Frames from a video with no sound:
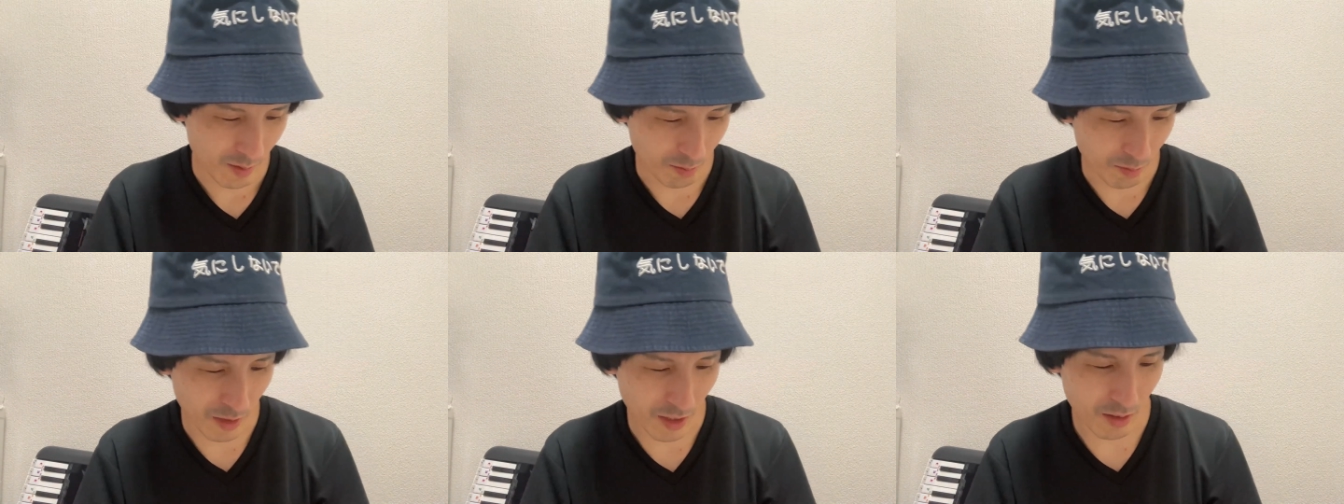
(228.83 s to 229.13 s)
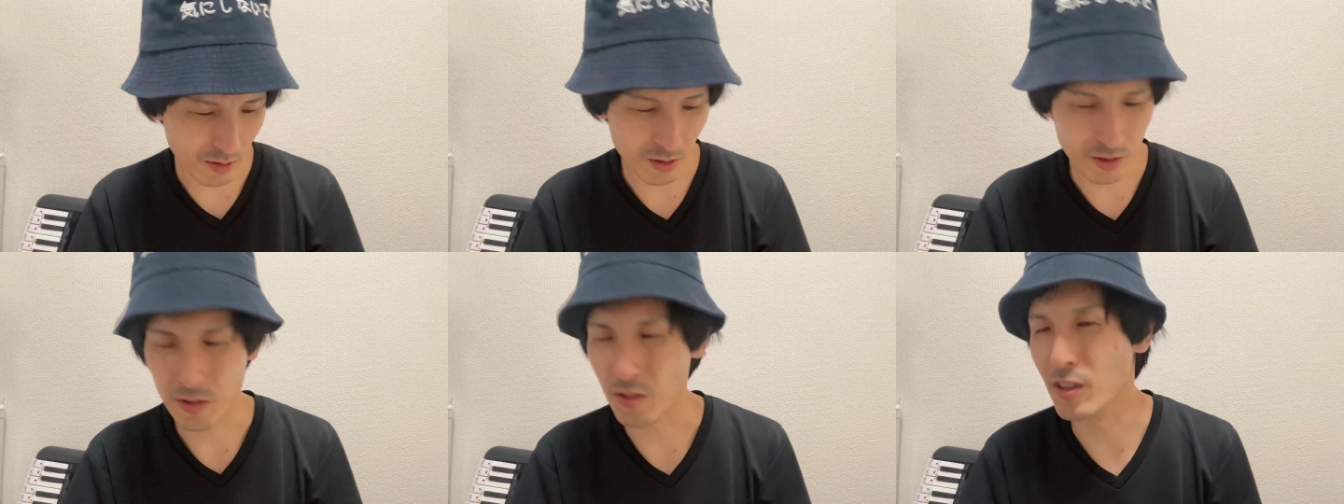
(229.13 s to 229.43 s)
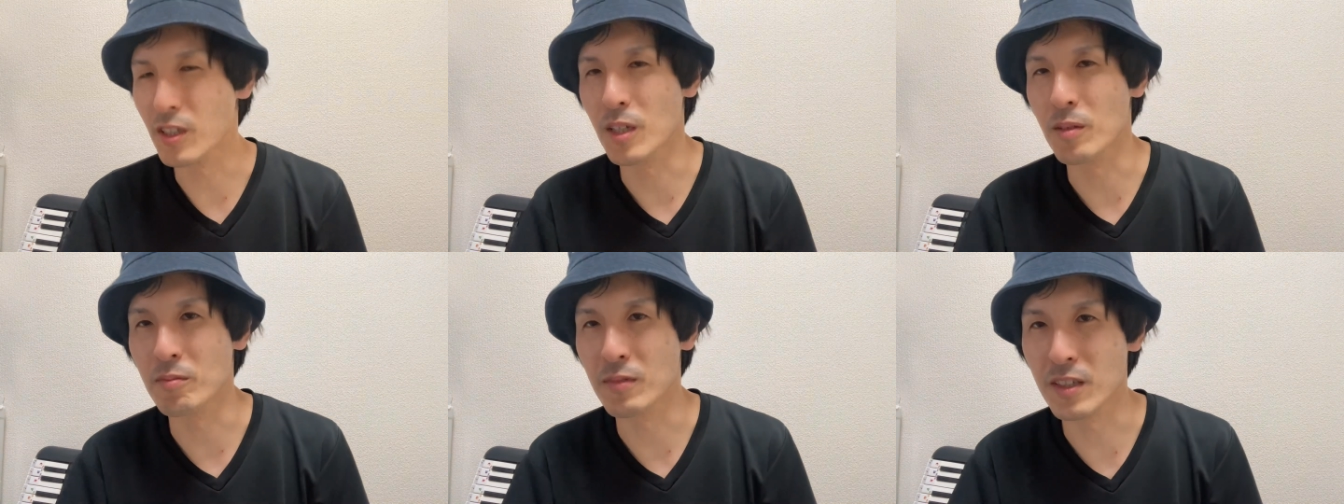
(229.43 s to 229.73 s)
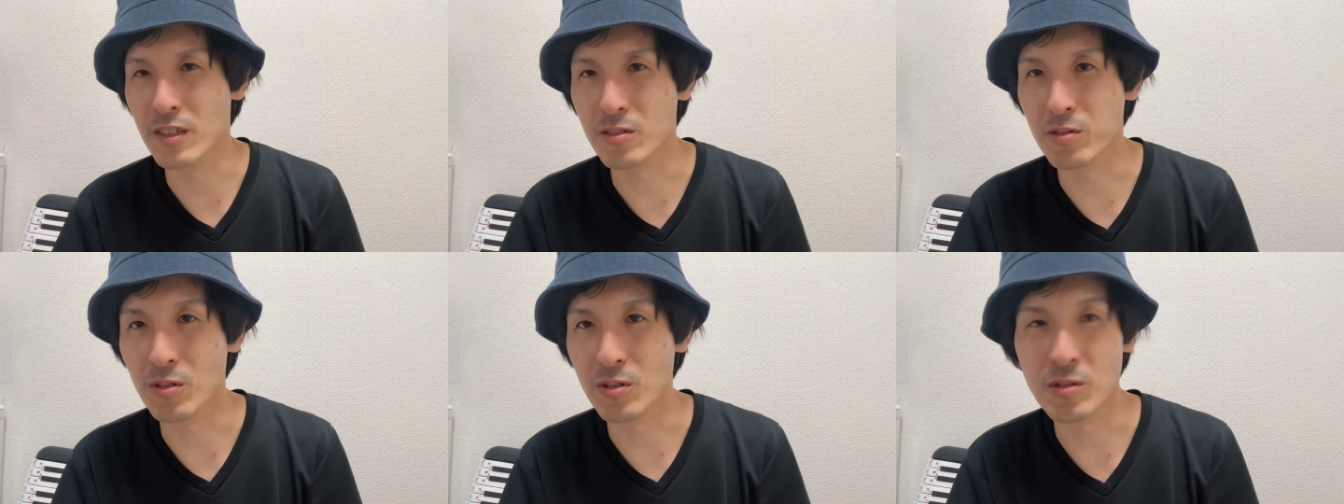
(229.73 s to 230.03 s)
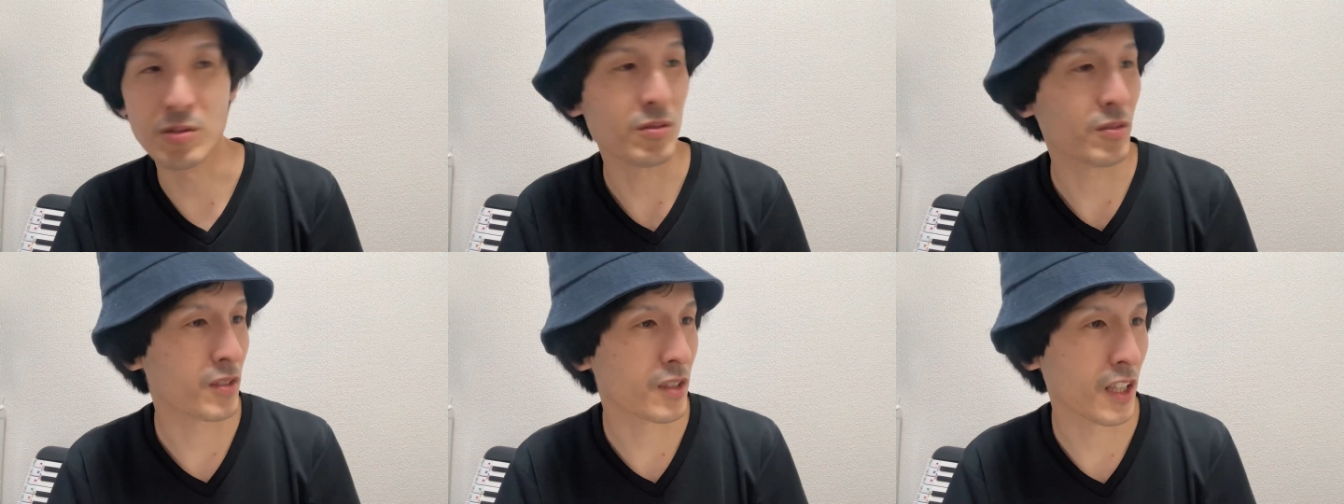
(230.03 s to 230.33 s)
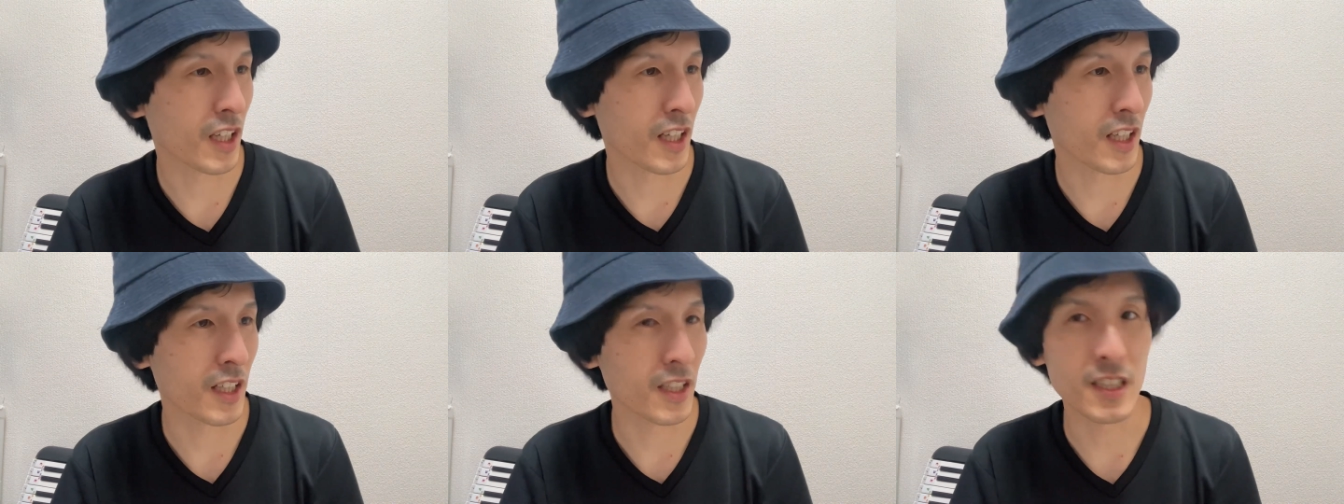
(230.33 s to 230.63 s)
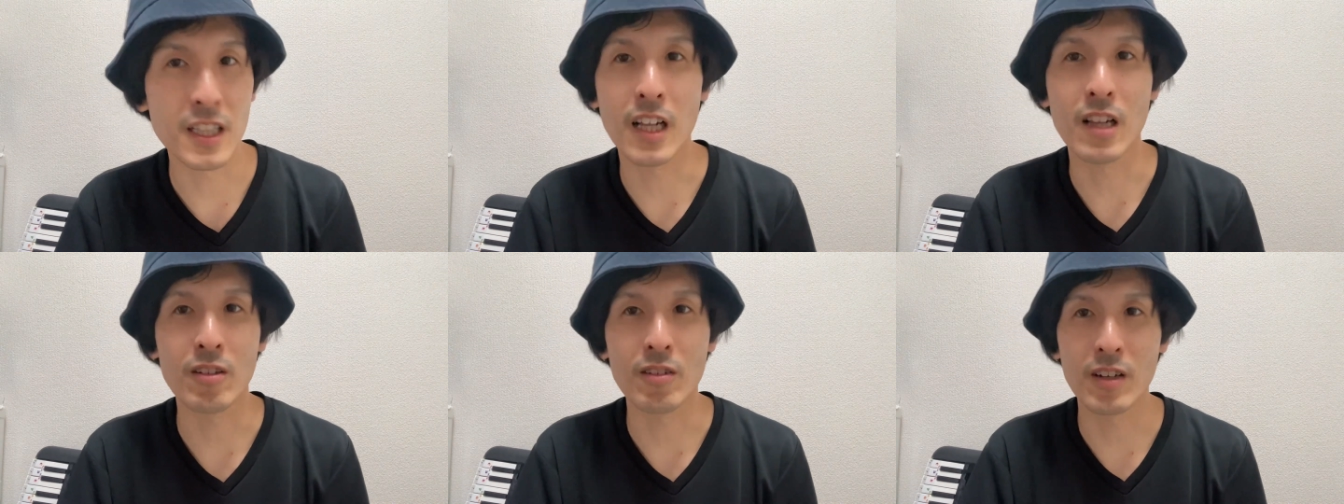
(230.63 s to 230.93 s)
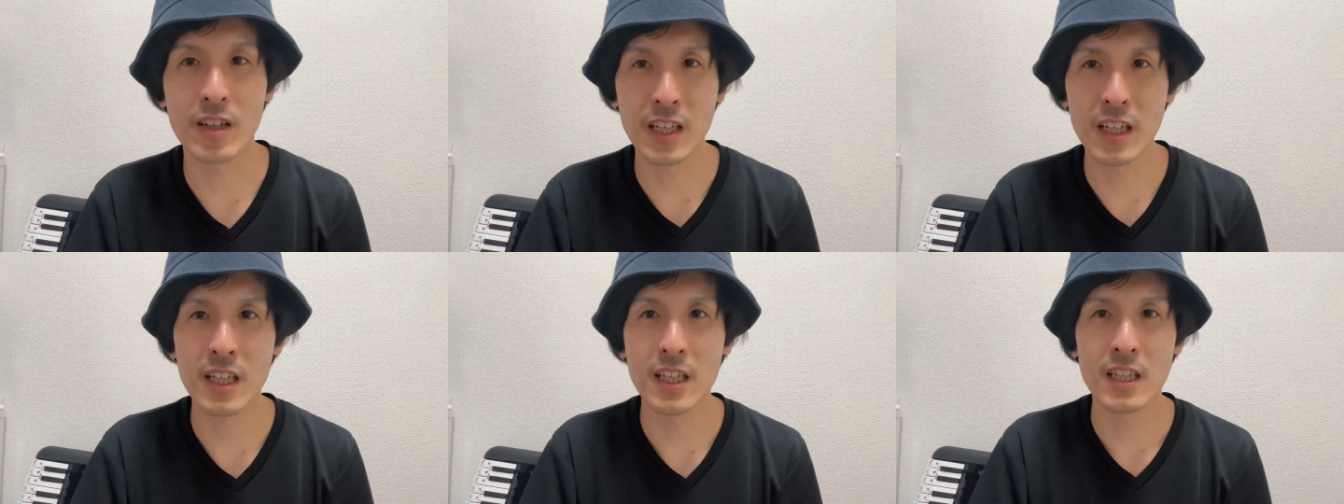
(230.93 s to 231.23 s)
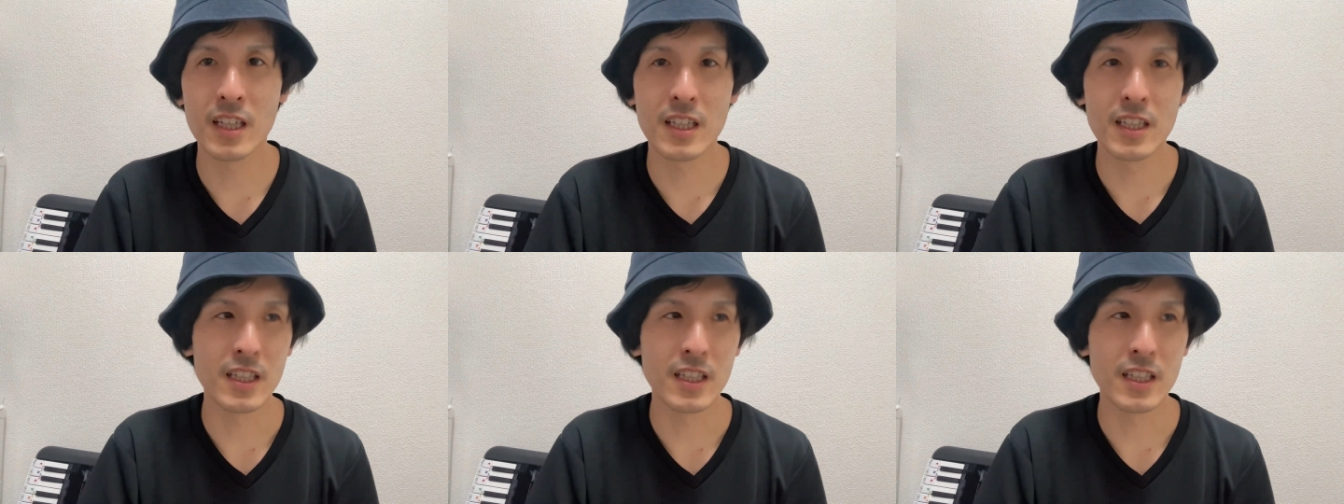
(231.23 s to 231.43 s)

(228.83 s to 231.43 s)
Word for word: 見える人には見えると言っていたりとかね。